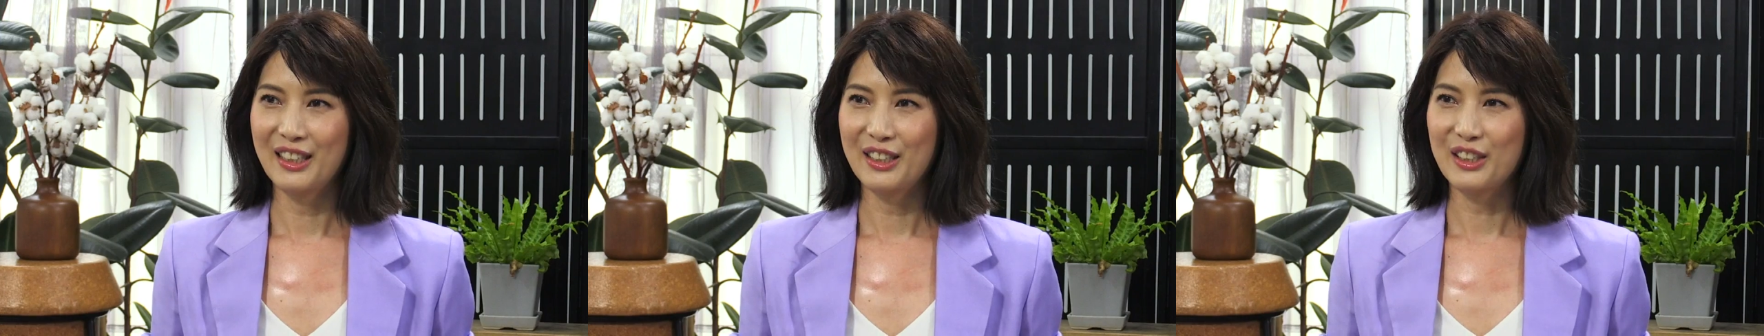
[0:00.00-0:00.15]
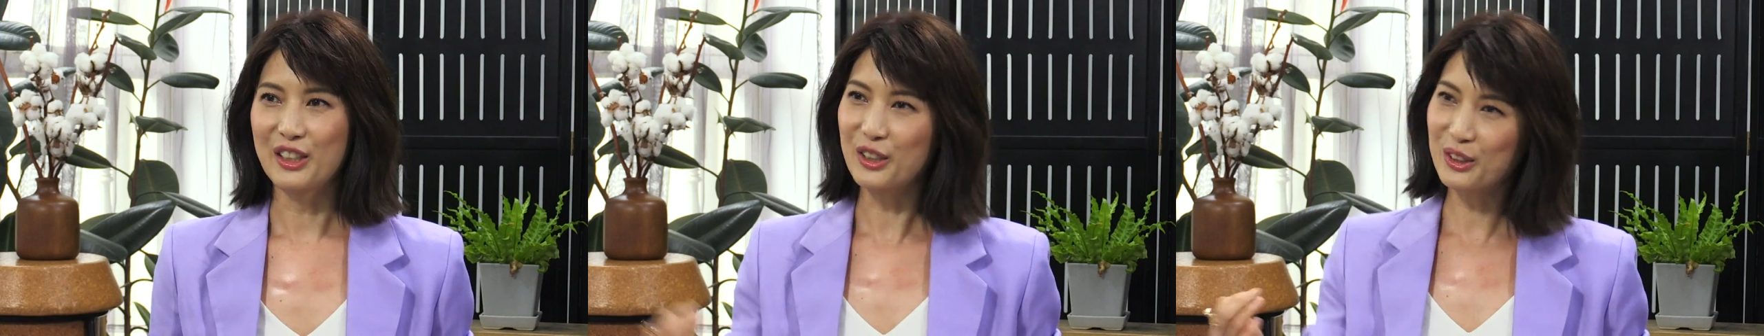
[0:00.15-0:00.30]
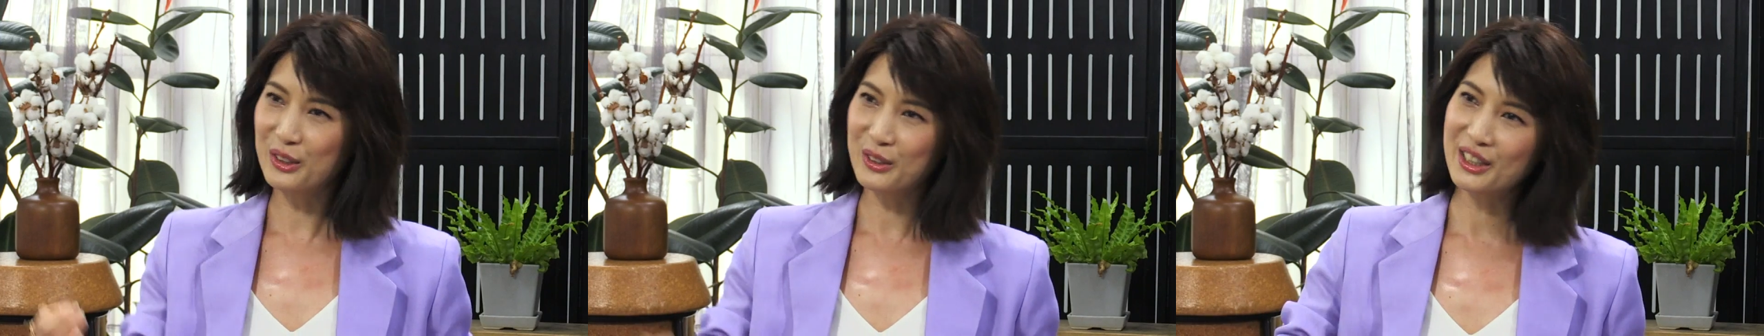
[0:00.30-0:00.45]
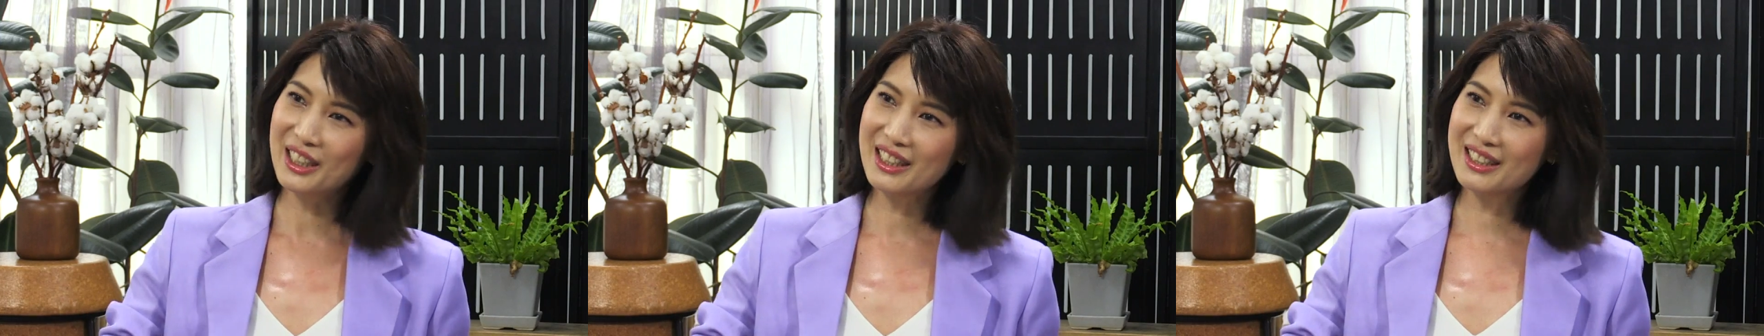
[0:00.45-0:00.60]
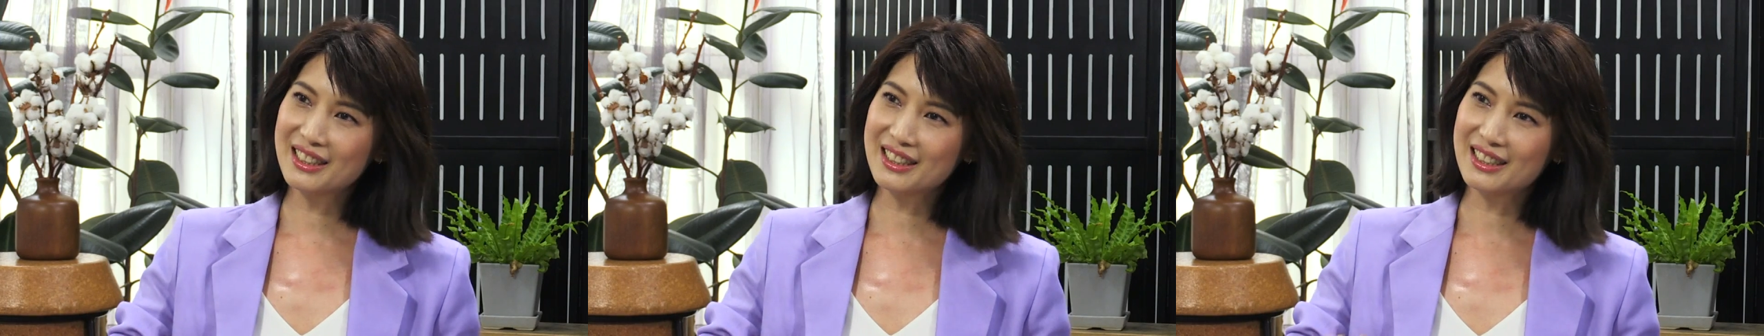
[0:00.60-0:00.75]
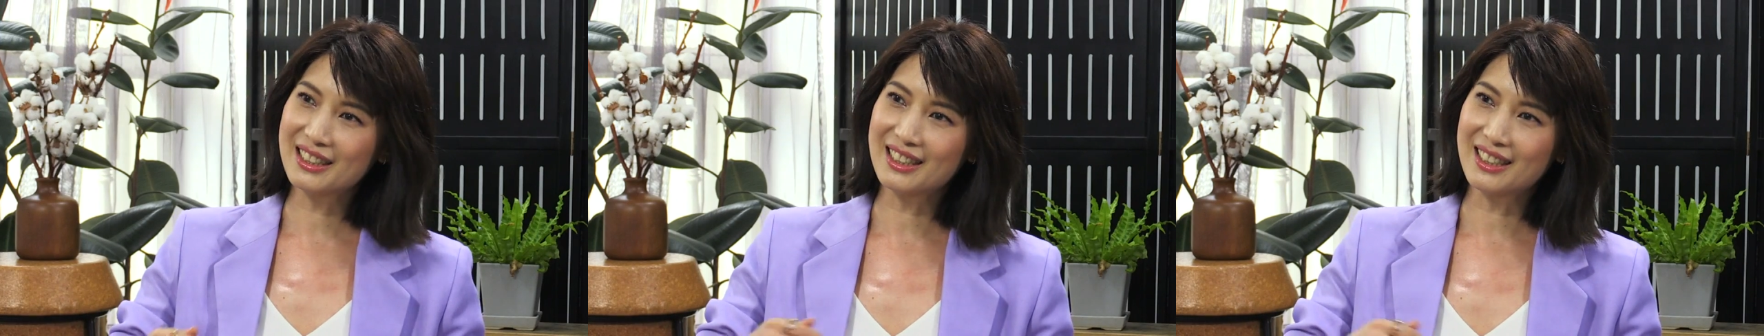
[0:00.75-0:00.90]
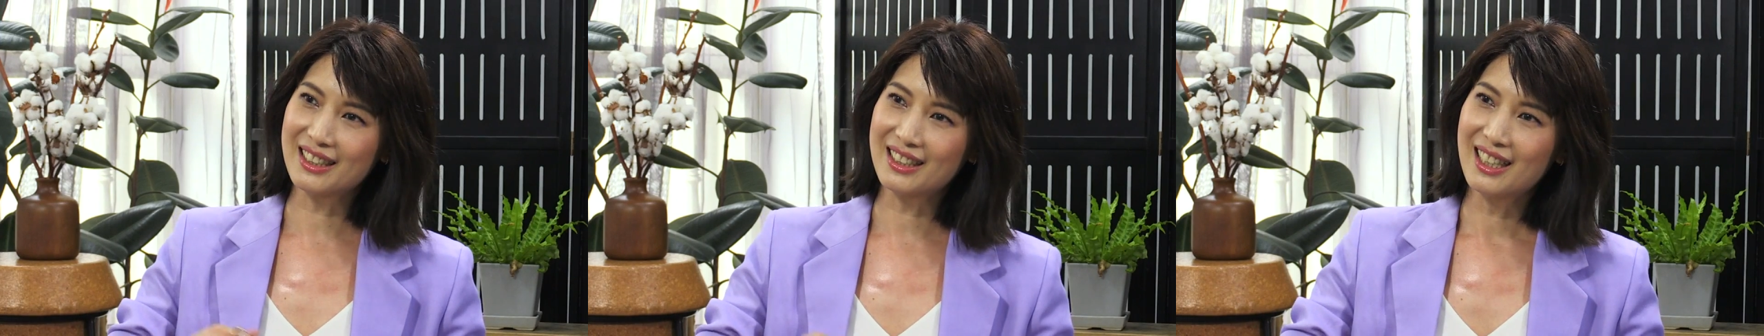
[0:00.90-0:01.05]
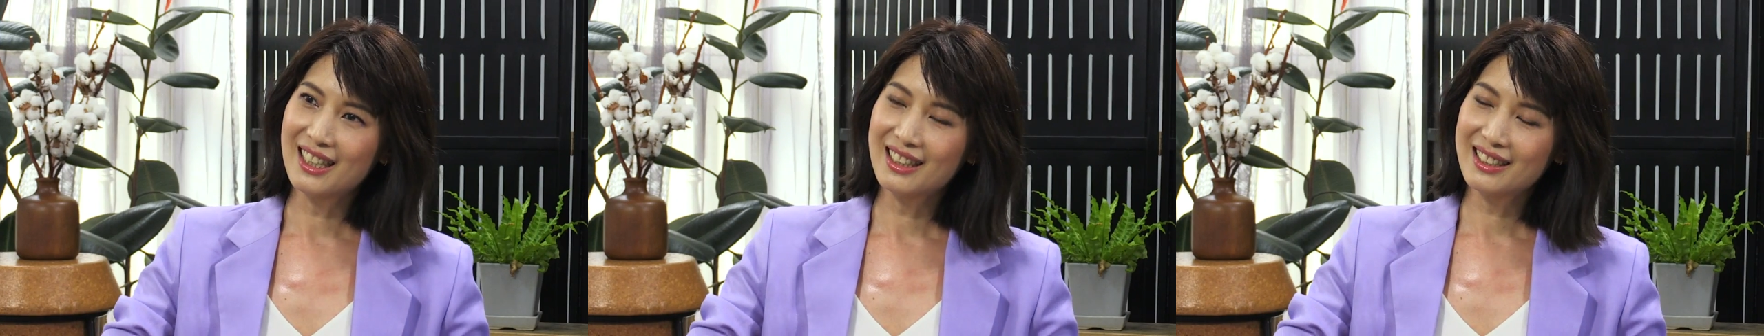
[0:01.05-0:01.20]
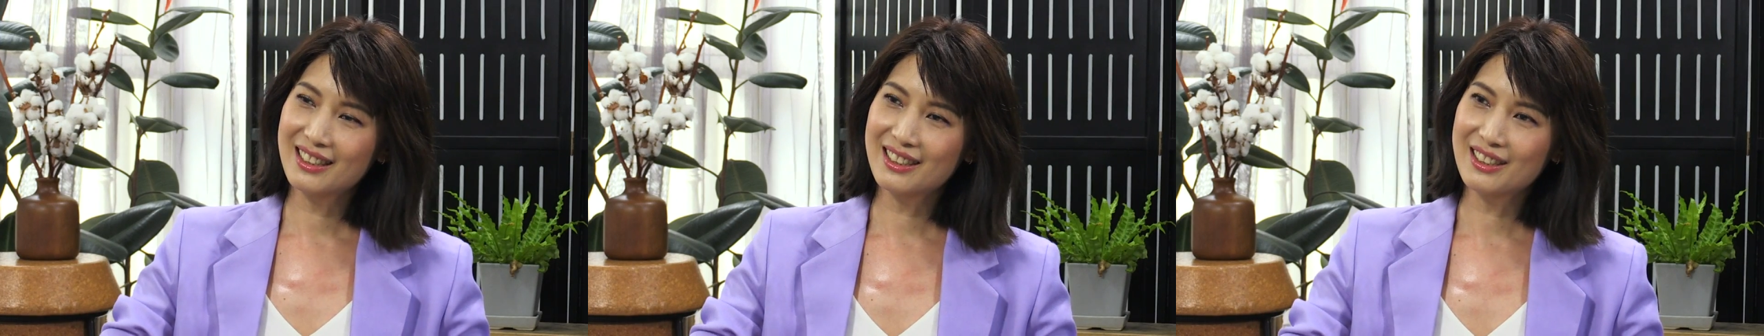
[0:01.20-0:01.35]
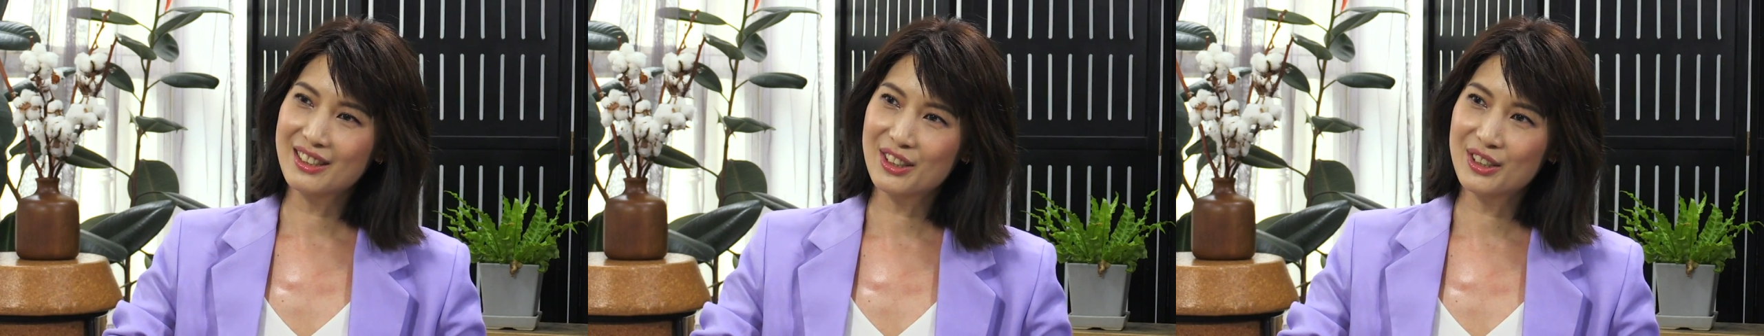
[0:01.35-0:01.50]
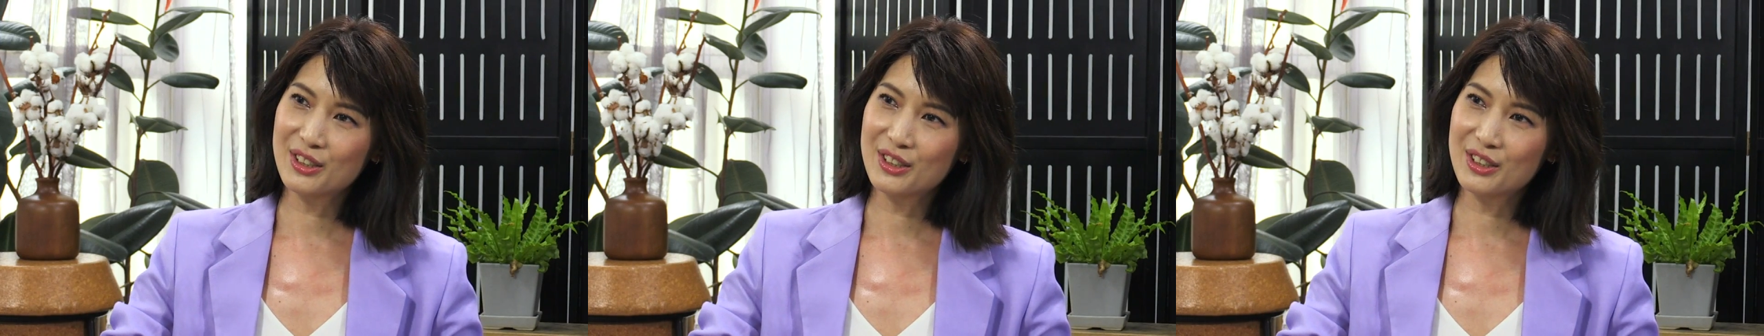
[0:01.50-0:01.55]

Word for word: 然后那个那个